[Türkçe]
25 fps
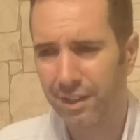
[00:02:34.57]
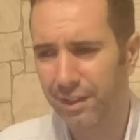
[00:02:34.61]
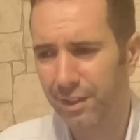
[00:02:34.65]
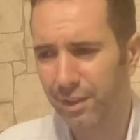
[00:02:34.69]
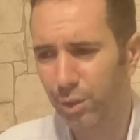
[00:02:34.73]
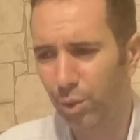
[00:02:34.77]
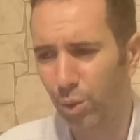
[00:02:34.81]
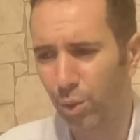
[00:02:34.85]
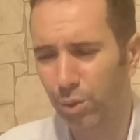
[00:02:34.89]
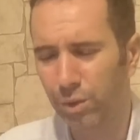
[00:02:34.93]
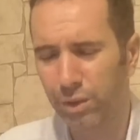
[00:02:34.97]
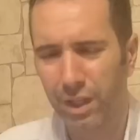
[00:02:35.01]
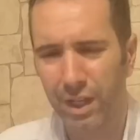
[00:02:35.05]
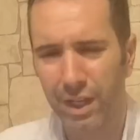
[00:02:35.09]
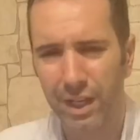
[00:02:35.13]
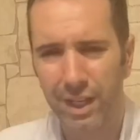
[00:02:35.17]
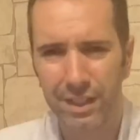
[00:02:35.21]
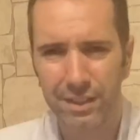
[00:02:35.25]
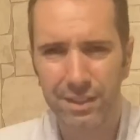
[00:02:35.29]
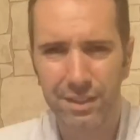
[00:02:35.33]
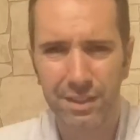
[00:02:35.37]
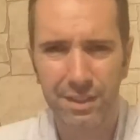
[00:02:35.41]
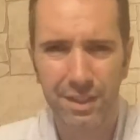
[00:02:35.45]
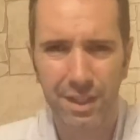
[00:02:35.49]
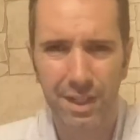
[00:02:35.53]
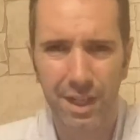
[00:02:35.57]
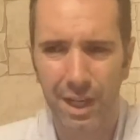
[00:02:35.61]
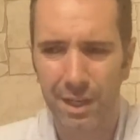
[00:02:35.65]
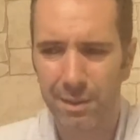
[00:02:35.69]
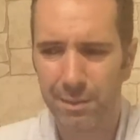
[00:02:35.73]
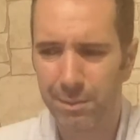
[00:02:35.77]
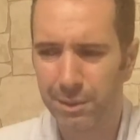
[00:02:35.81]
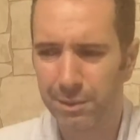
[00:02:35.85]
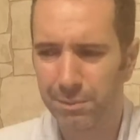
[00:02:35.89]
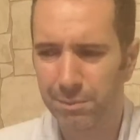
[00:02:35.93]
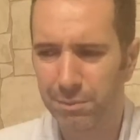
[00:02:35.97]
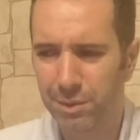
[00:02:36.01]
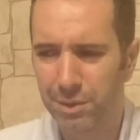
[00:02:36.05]
yolda hayatını
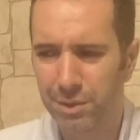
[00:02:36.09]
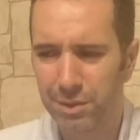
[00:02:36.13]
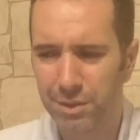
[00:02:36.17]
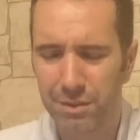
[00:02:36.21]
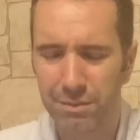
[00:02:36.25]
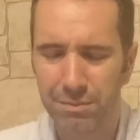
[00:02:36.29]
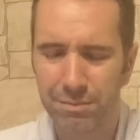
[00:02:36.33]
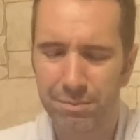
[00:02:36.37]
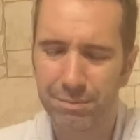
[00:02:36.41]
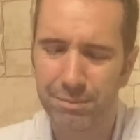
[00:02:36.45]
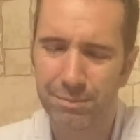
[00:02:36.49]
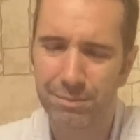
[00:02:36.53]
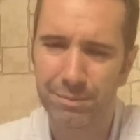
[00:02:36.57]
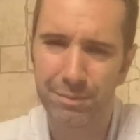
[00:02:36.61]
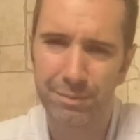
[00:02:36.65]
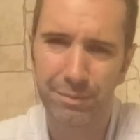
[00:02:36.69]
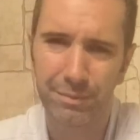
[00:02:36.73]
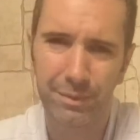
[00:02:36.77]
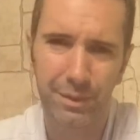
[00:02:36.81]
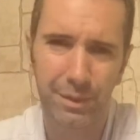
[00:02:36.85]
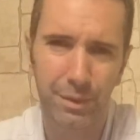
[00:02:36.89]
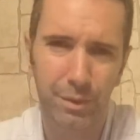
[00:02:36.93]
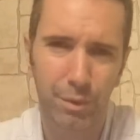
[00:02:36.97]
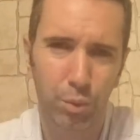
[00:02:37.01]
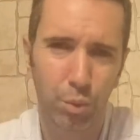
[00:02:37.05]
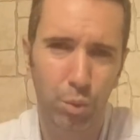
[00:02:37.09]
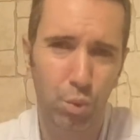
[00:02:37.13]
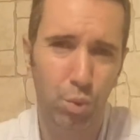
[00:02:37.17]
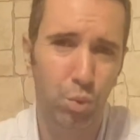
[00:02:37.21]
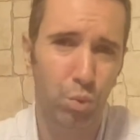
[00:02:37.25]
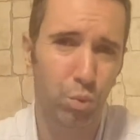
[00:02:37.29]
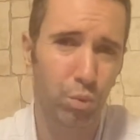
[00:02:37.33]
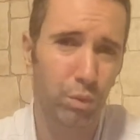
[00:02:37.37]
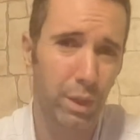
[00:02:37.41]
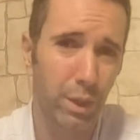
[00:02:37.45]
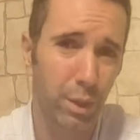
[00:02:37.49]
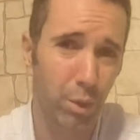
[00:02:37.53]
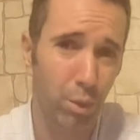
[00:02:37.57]
kaybetmiş, e,
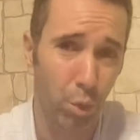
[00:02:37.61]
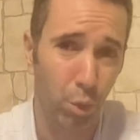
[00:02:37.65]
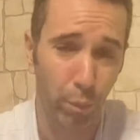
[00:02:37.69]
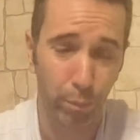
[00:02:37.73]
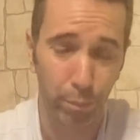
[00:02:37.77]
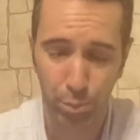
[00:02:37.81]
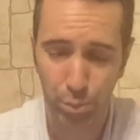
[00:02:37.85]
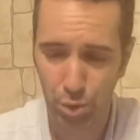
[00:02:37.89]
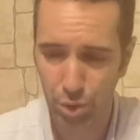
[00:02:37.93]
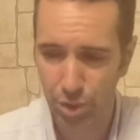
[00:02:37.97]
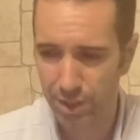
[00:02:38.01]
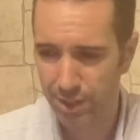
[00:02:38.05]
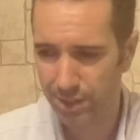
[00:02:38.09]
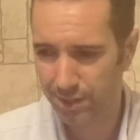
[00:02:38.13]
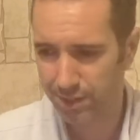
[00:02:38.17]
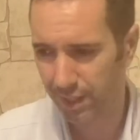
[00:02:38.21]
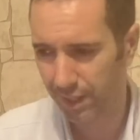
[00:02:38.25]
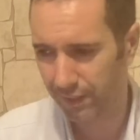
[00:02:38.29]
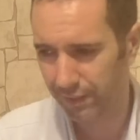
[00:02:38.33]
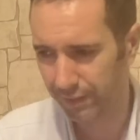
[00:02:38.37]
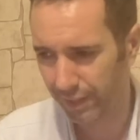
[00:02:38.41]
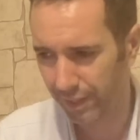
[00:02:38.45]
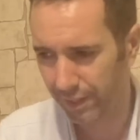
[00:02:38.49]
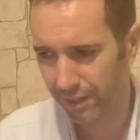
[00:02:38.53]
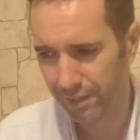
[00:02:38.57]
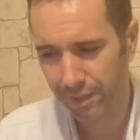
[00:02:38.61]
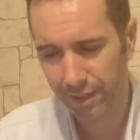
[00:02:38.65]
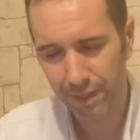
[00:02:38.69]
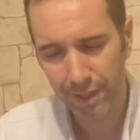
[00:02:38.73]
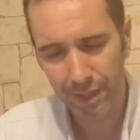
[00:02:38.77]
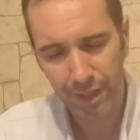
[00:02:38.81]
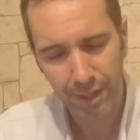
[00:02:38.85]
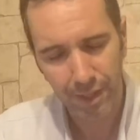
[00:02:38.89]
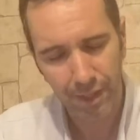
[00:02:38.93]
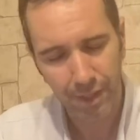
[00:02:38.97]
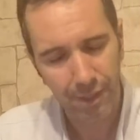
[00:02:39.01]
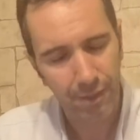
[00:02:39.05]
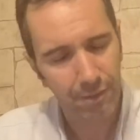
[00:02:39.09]
uzuvları kopmuş insanlar
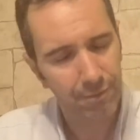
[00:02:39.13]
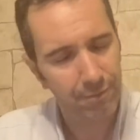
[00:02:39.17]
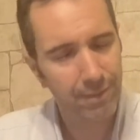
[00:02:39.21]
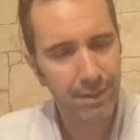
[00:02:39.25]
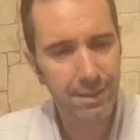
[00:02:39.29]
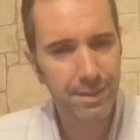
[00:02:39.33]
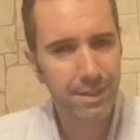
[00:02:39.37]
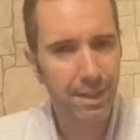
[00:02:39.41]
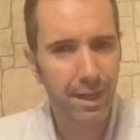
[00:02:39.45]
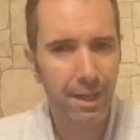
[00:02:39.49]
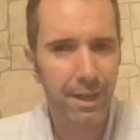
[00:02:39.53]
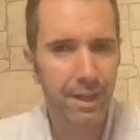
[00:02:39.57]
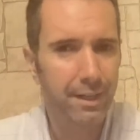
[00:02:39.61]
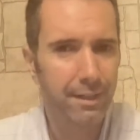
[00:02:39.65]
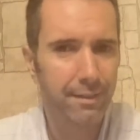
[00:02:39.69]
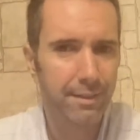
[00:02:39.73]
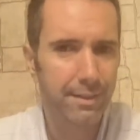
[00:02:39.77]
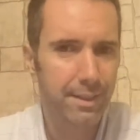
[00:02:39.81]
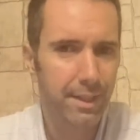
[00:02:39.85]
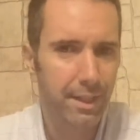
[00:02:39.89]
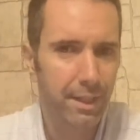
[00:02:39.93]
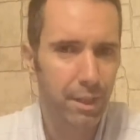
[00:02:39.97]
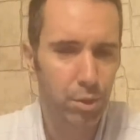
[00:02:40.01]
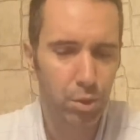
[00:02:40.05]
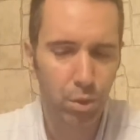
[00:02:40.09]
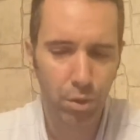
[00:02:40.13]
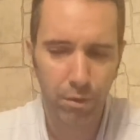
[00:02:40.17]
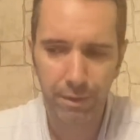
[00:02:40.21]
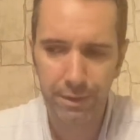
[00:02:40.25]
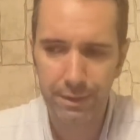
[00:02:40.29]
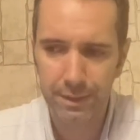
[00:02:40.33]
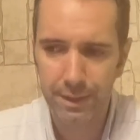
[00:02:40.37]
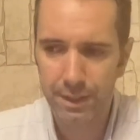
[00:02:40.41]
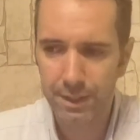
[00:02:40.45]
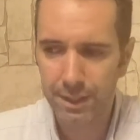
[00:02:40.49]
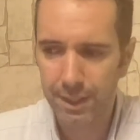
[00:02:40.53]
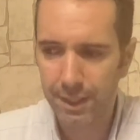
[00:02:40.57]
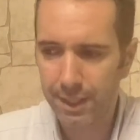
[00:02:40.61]
vesaire vesaire. Çok
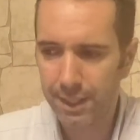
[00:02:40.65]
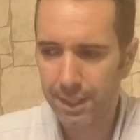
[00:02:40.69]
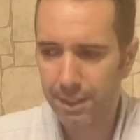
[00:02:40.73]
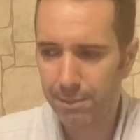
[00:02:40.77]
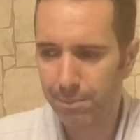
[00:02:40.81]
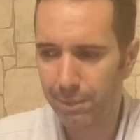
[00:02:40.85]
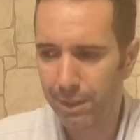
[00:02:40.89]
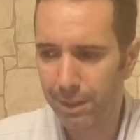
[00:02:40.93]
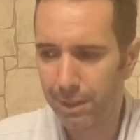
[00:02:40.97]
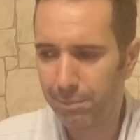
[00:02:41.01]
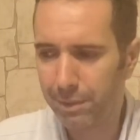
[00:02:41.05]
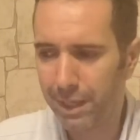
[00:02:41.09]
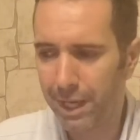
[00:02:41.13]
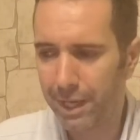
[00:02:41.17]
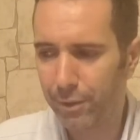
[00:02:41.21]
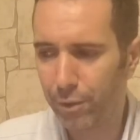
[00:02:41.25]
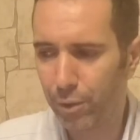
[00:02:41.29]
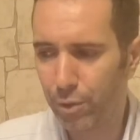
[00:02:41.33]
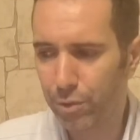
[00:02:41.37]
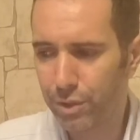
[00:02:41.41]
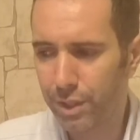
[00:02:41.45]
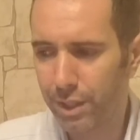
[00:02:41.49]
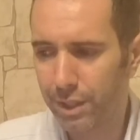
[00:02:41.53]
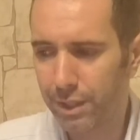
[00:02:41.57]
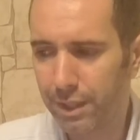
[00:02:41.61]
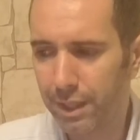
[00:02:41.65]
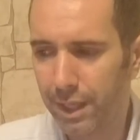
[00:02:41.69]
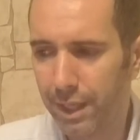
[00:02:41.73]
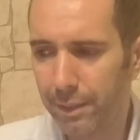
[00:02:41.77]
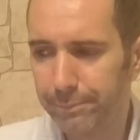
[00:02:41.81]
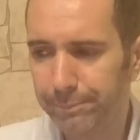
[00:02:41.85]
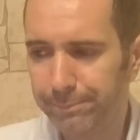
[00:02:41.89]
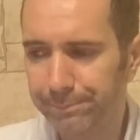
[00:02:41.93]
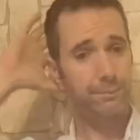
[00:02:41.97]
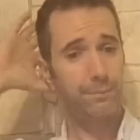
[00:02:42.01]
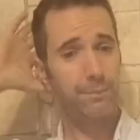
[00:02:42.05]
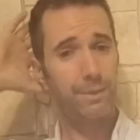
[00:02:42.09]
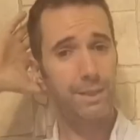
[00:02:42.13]
fazla detaya girmeyelim. Yani özetle
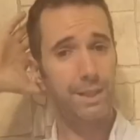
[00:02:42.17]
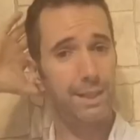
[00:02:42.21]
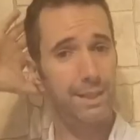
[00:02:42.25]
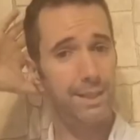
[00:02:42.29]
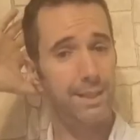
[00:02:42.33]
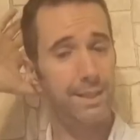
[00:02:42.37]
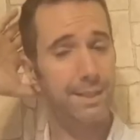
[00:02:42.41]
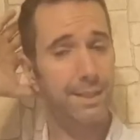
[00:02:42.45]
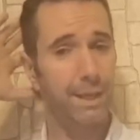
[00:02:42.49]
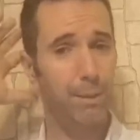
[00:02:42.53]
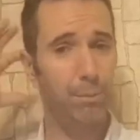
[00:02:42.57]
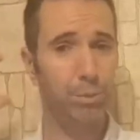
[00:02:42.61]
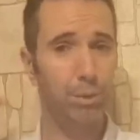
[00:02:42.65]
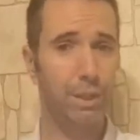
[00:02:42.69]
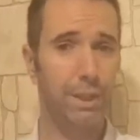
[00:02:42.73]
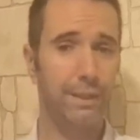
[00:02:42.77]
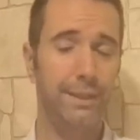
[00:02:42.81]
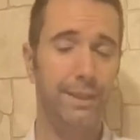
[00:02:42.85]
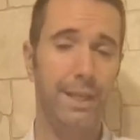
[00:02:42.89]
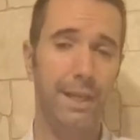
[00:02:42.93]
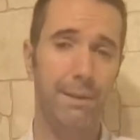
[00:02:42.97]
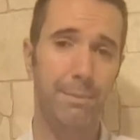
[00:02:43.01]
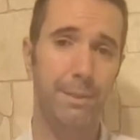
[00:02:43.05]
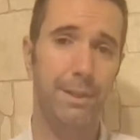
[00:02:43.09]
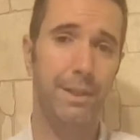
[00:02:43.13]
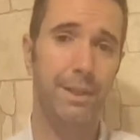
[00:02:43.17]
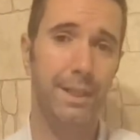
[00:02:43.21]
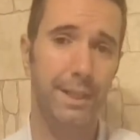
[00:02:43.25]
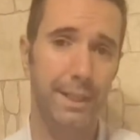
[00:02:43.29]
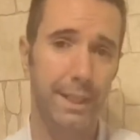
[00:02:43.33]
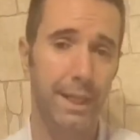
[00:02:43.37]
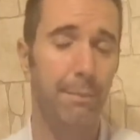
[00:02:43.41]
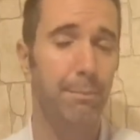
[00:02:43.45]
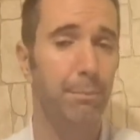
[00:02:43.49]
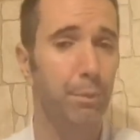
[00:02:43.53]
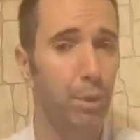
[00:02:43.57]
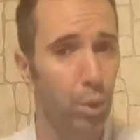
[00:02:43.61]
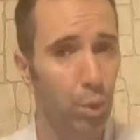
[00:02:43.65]
İstanbul'dan Diyarbakır'a
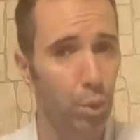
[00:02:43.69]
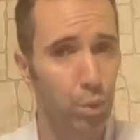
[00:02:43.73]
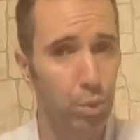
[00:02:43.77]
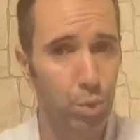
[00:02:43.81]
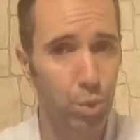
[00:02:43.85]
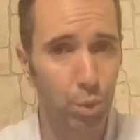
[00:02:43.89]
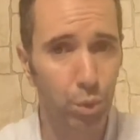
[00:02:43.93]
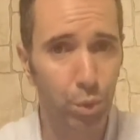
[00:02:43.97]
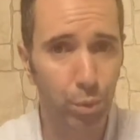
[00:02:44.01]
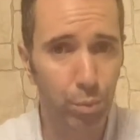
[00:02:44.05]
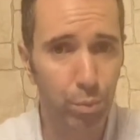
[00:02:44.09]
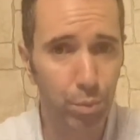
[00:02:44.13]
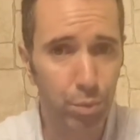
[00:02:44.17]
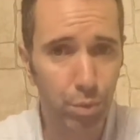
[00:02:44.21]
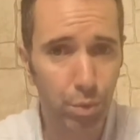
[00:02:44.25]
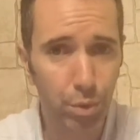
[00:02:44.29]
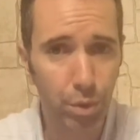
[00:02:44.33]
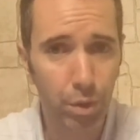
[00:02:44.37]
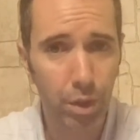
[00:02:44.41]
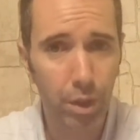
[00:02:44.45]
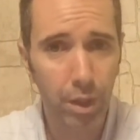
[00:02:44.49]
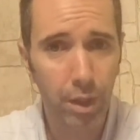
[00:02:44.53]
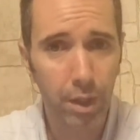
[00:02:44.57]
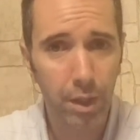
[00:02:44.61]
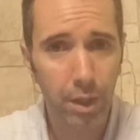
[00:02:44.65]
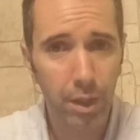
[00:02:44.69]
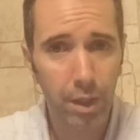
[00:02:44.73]
giden bir yolcu otobüsü